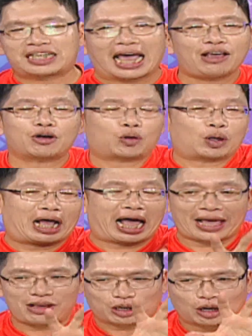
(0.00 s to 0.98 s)
还有
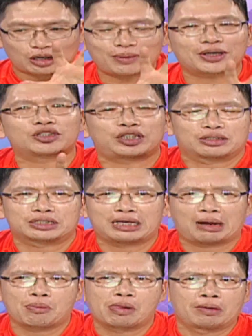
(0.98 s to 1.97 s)
还有，投资人说小
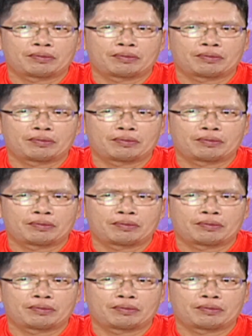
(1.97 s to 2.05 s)
石啊，